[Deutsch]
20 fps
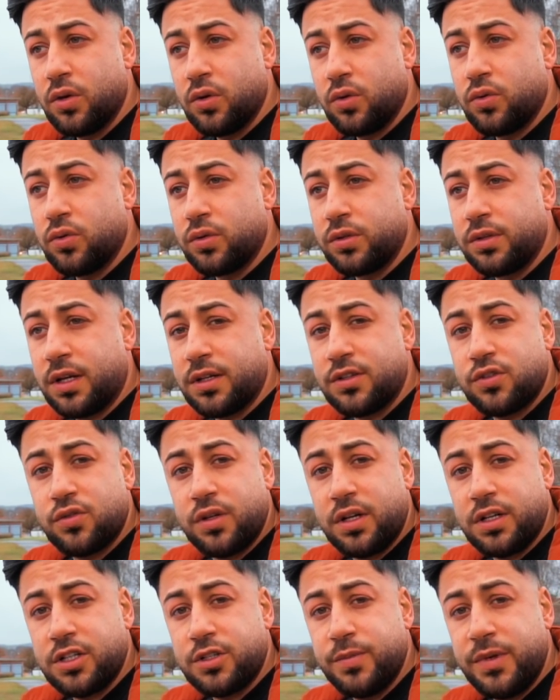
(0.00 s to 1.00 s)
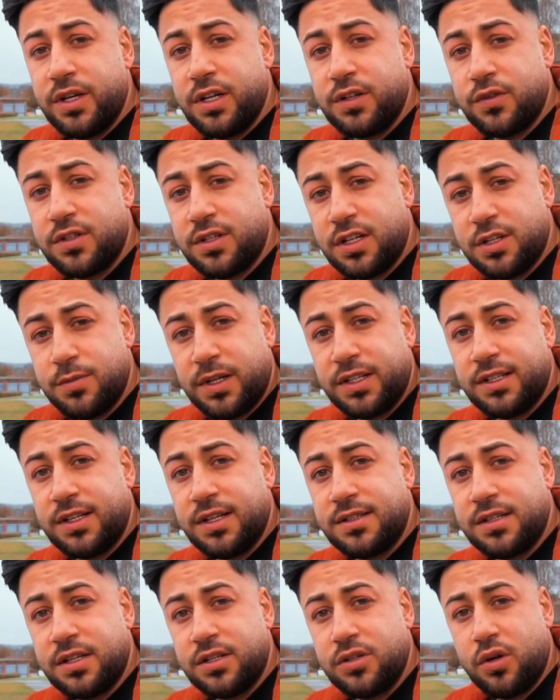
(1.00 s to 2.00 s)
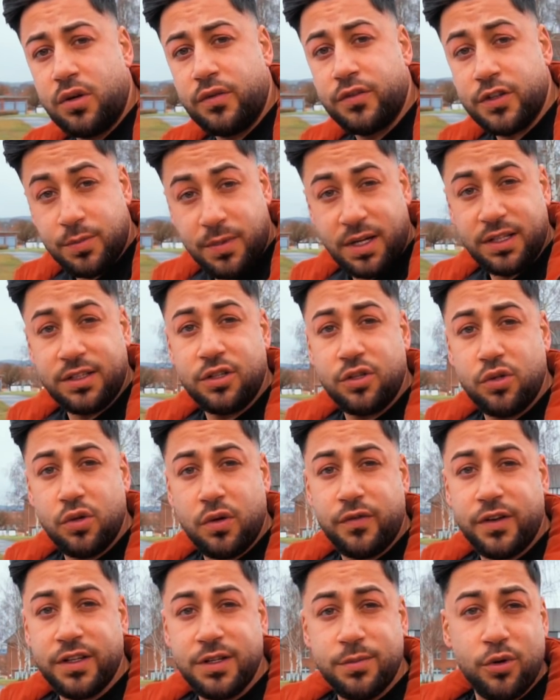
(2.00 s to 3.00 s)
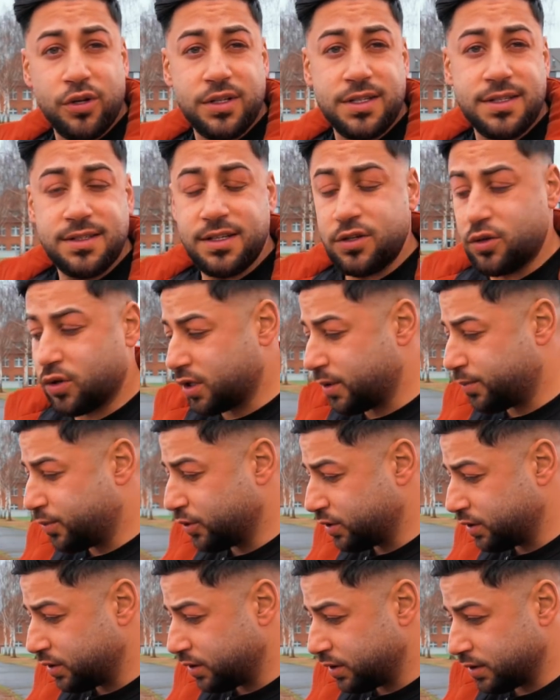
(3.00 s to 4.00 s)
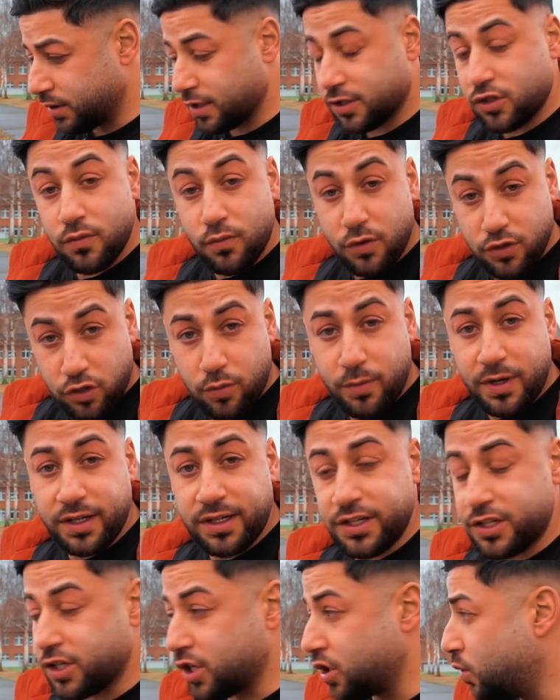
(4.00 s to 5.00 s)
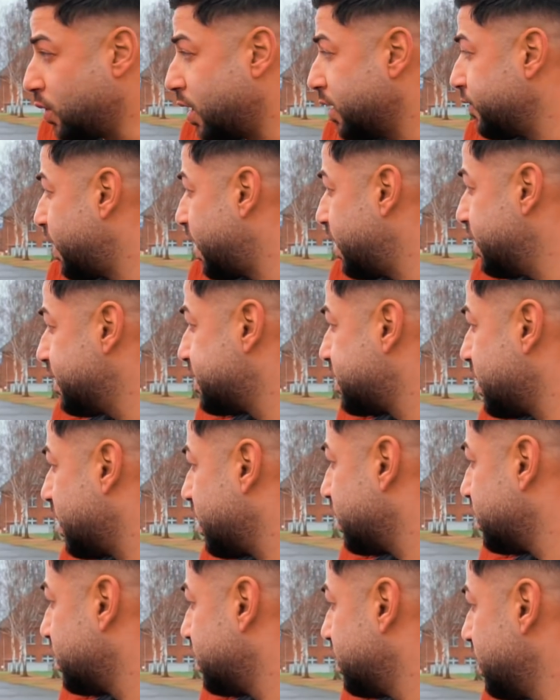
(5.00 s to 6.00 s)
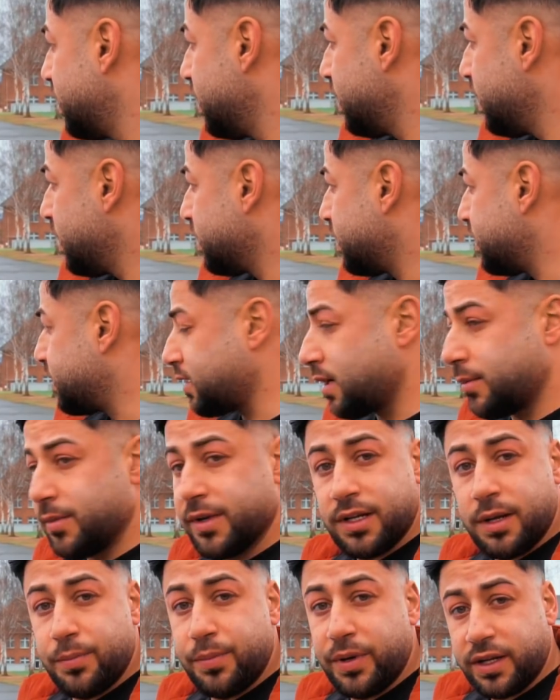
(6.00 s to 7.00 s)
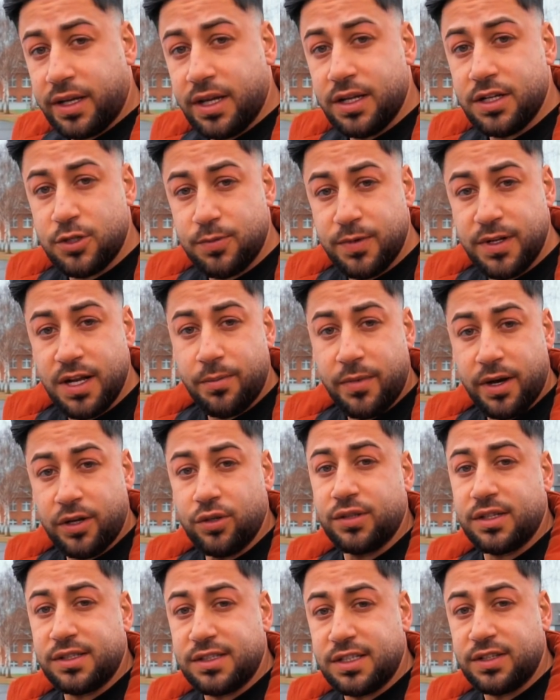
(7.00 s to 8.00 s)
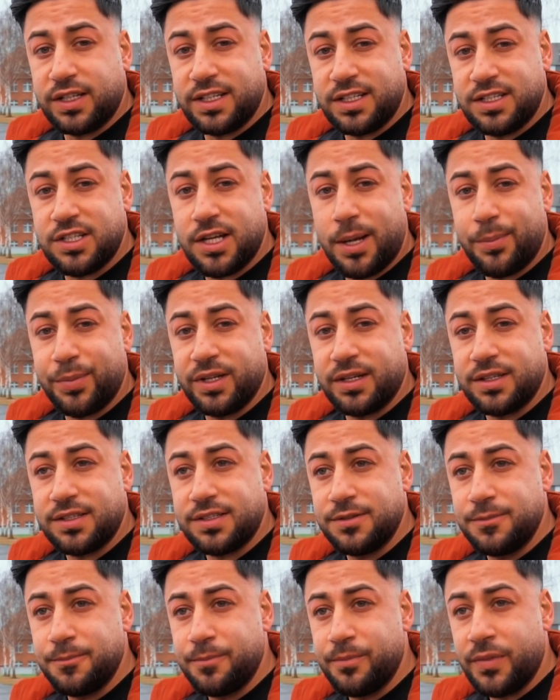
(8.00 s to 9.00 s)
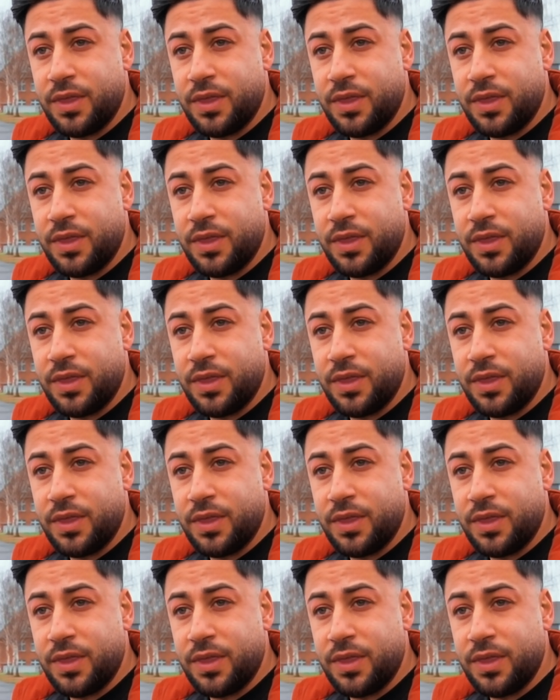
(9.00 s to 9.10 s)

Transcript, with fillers: Und dazu gleich mehr. Ich würde sagen, ich mache die Kennzeichen drauf. Ich mache die Tür auf, weil die Bolzen sind noch kaputt. Das gucken wir uns auch nochmal gleich genau an, weil alle sagen, das kann man reparieren. Ich bin der Meinung, das ist richtig abgerissen.